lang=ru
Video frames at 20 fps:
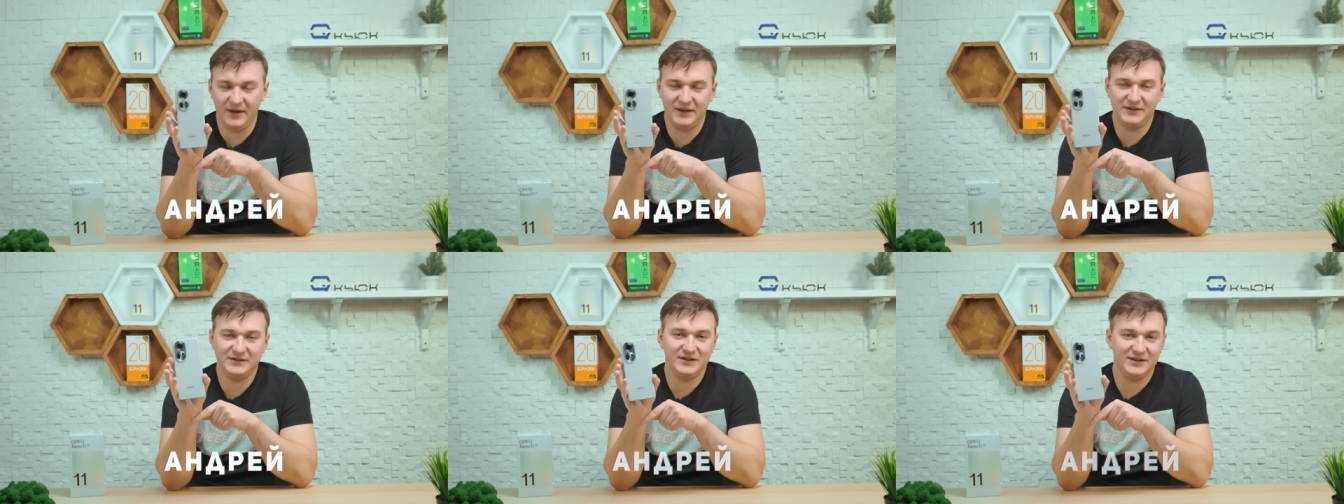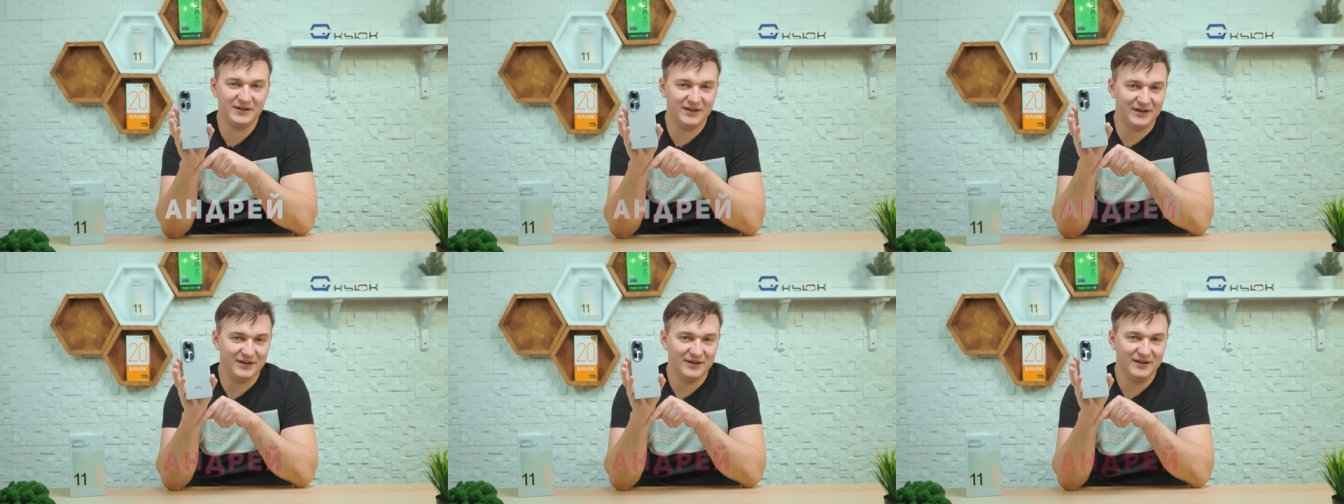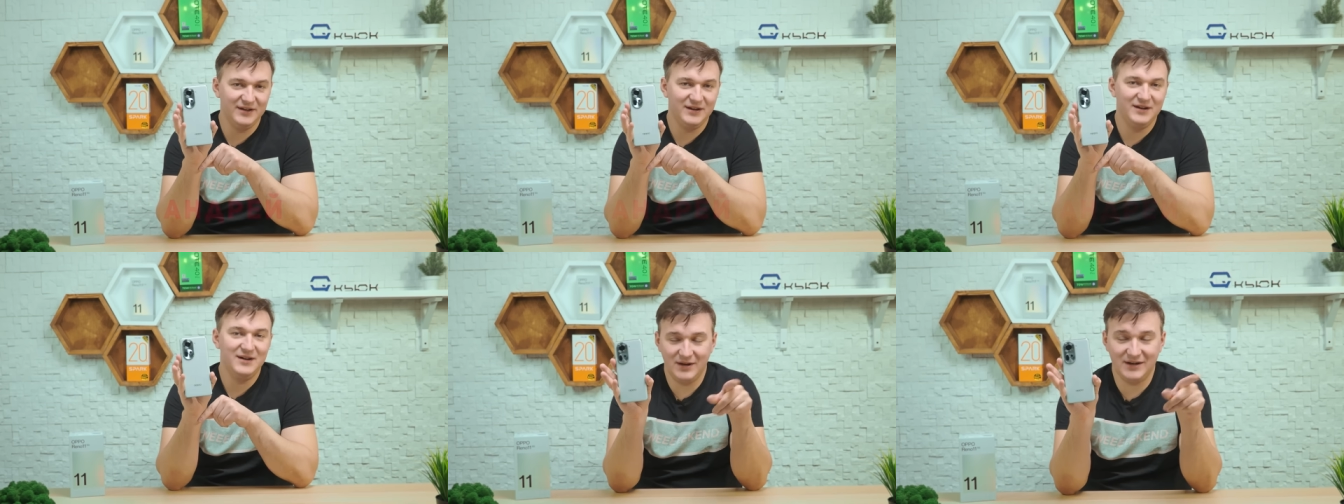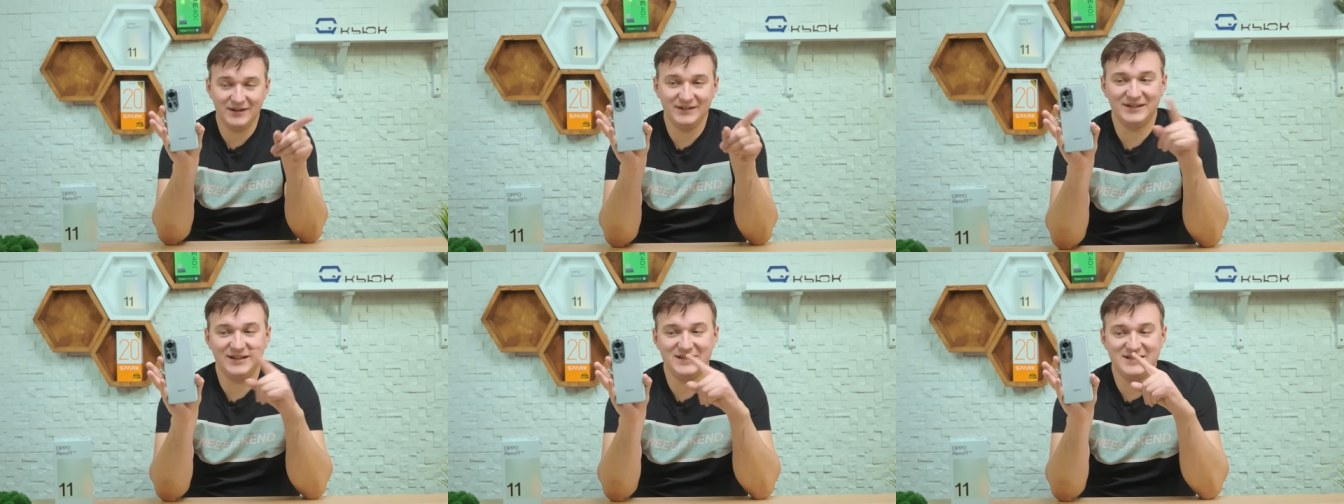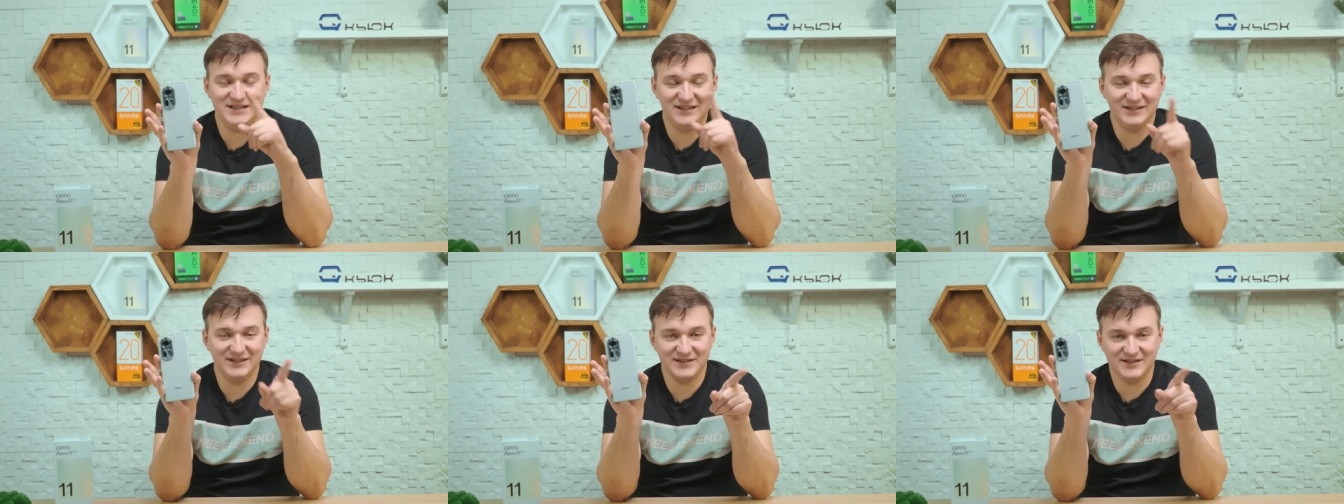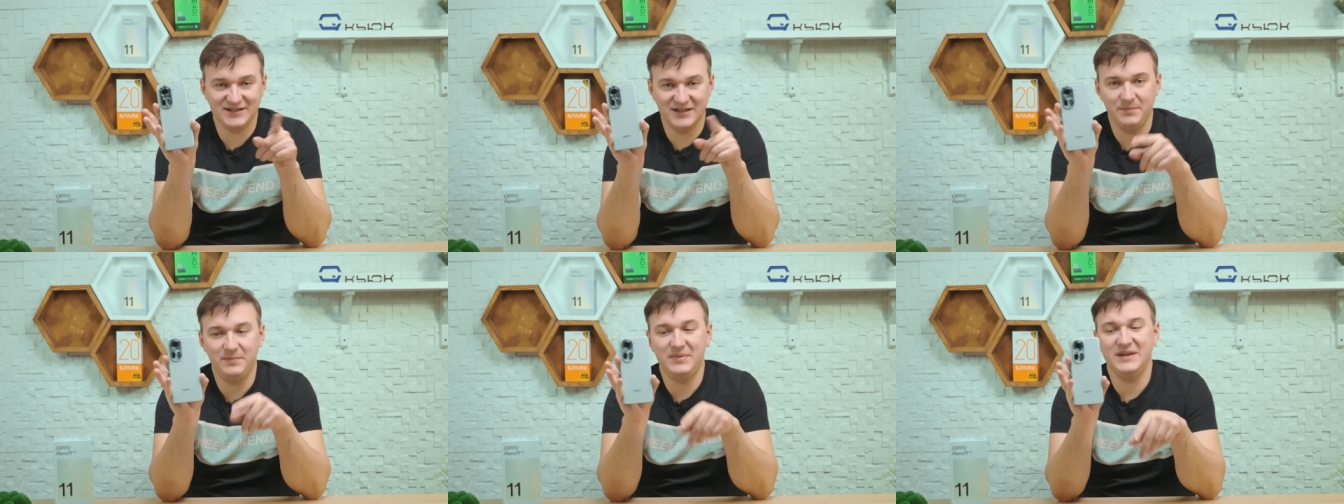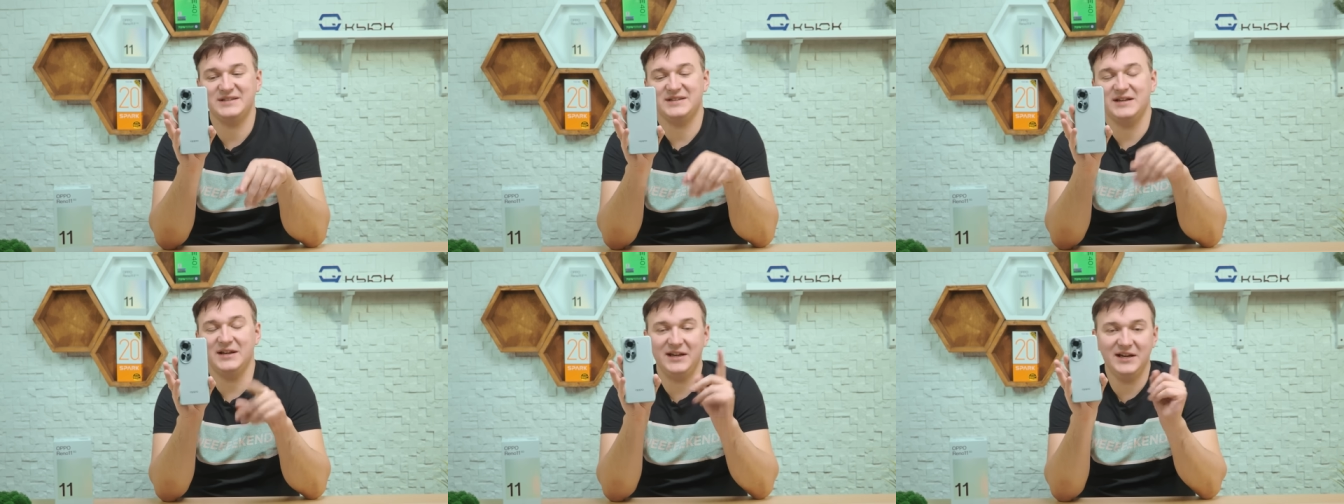Это Рено 11
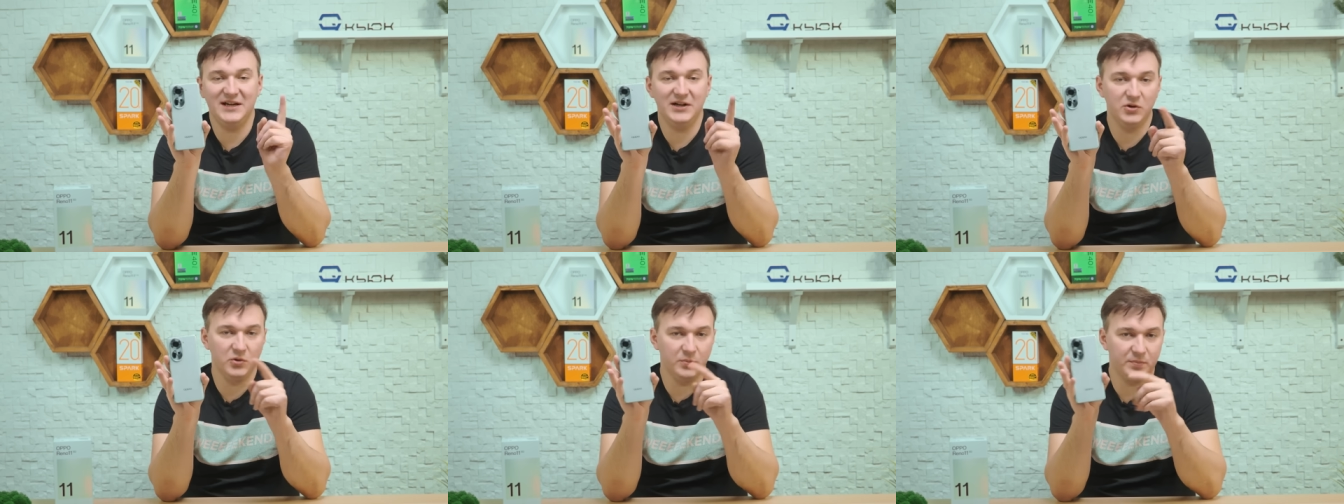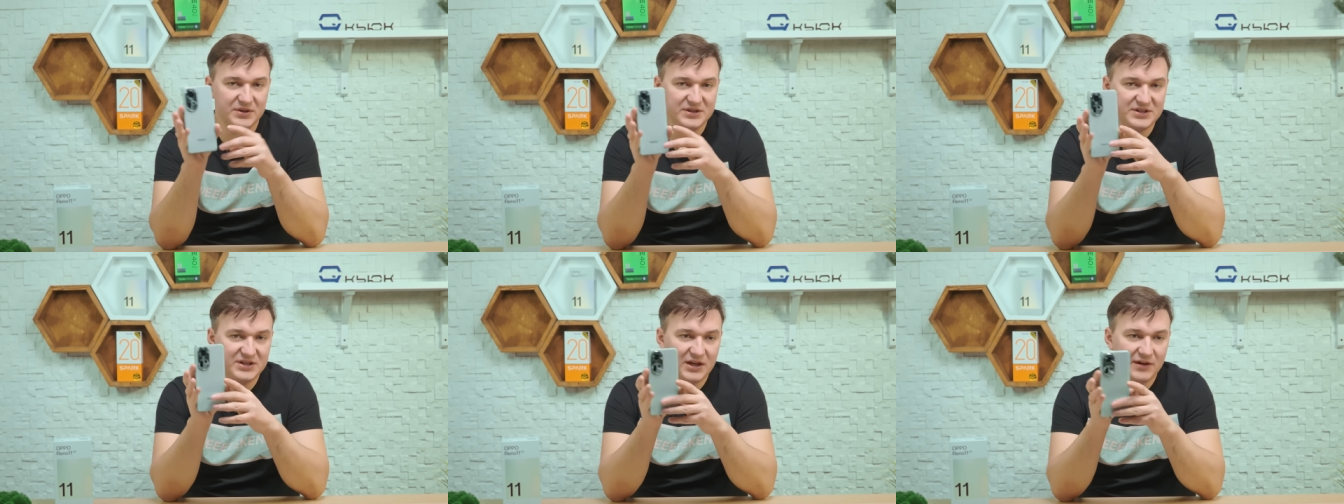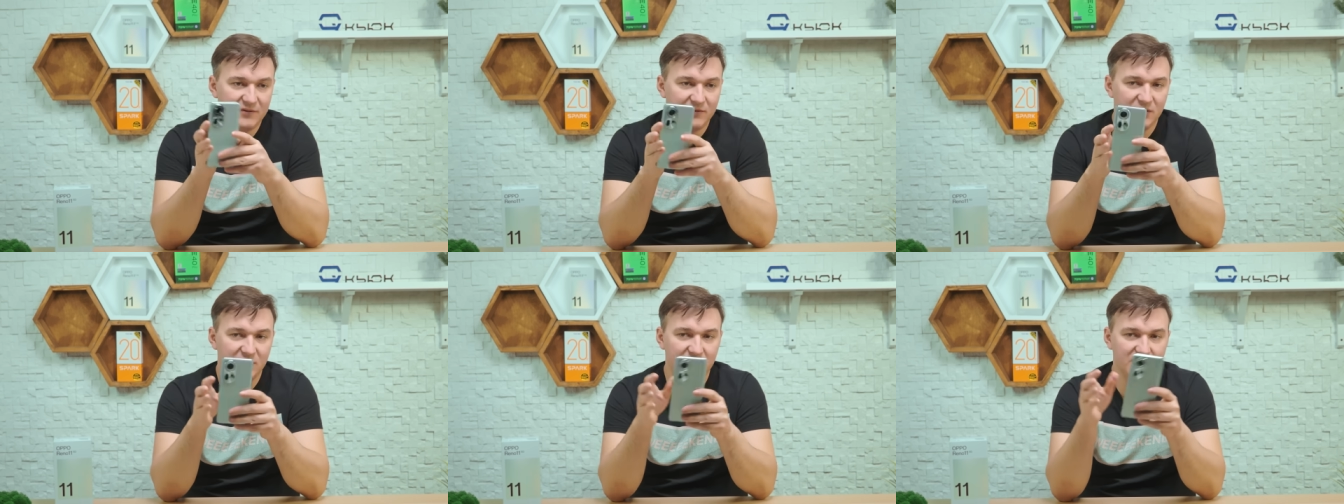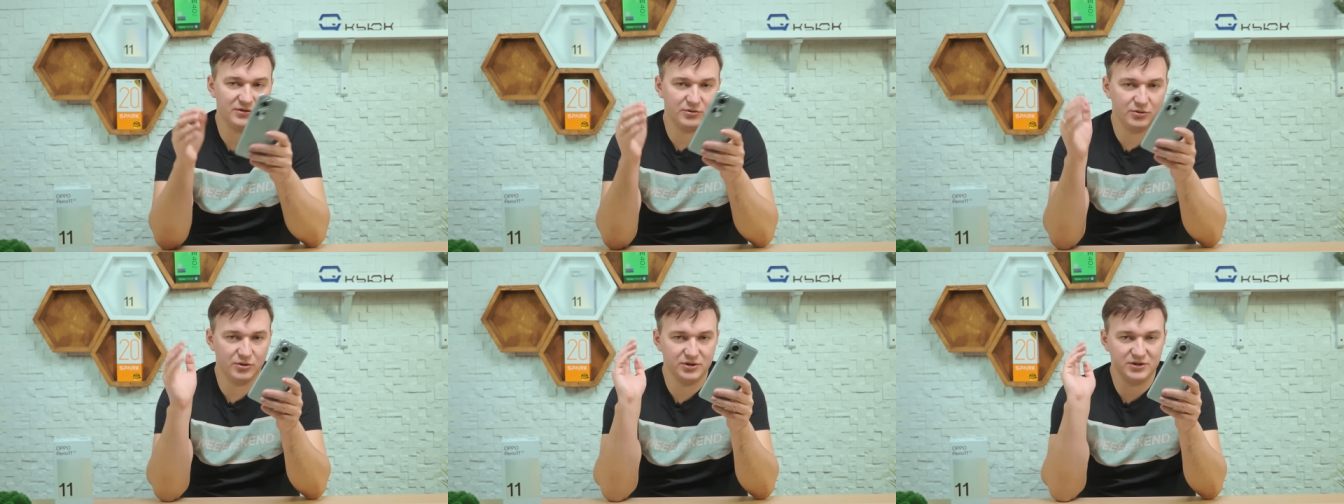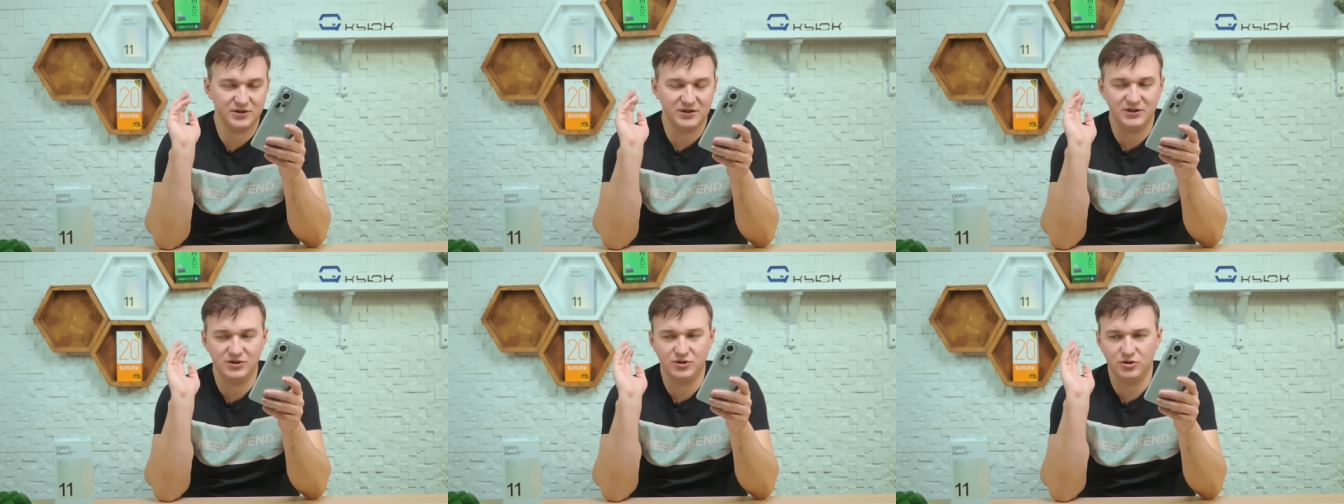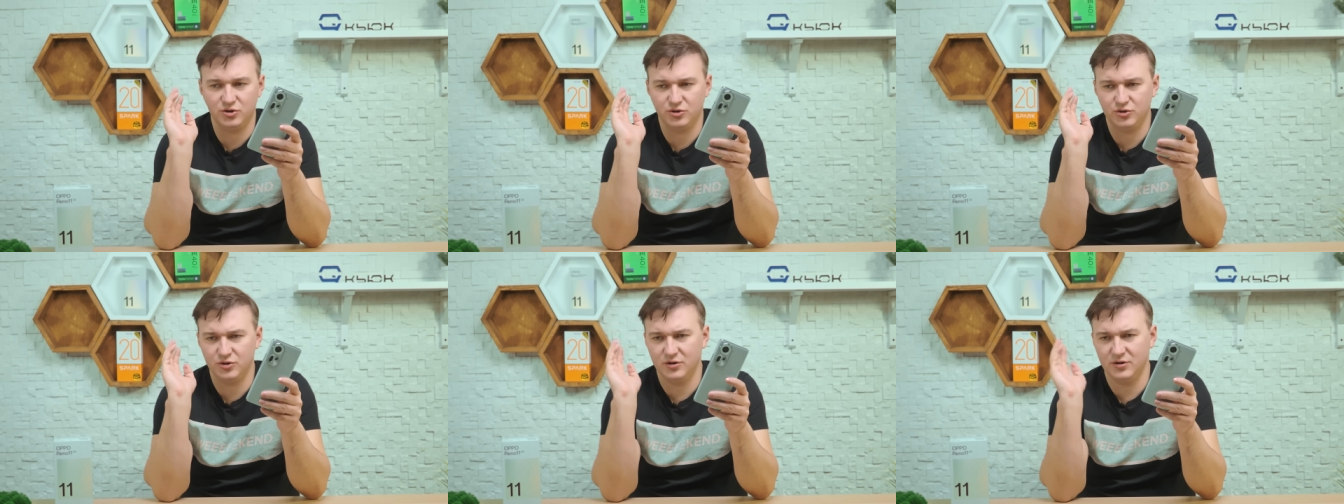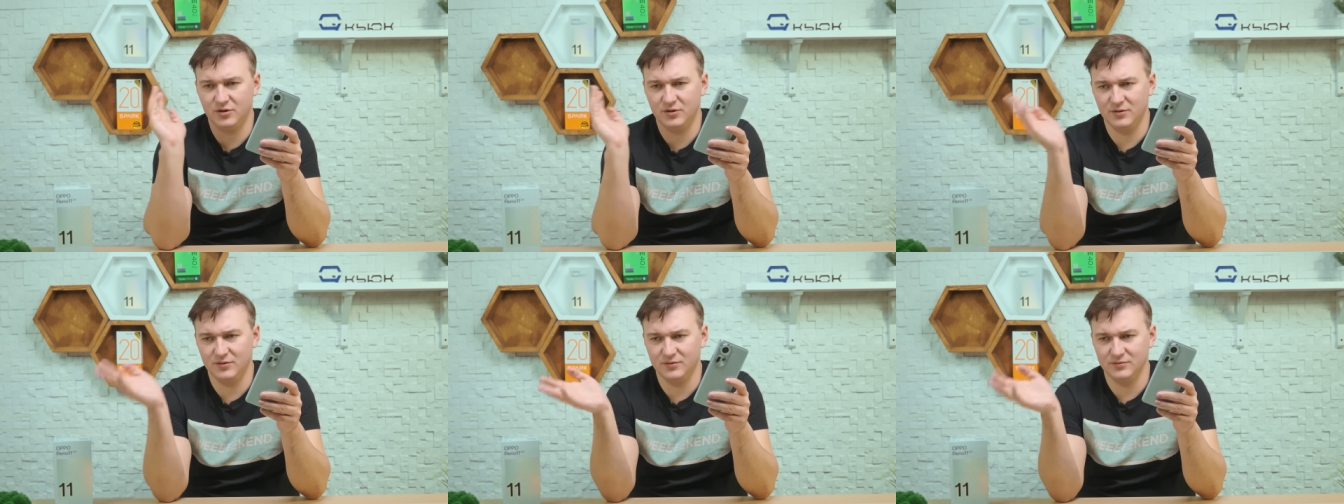без каких-либо приставок, то есть есть
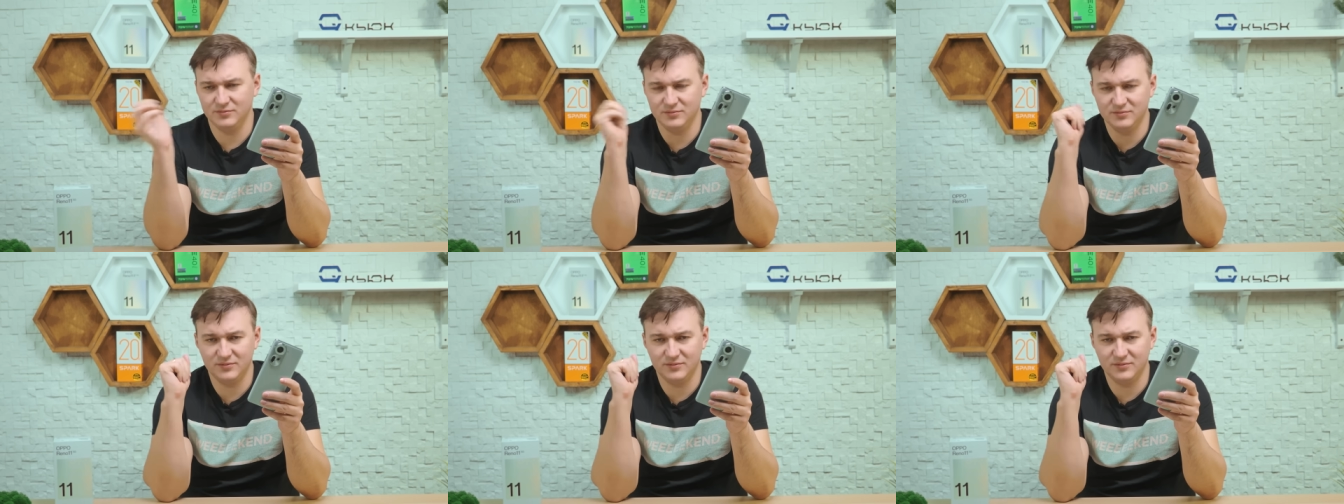еще,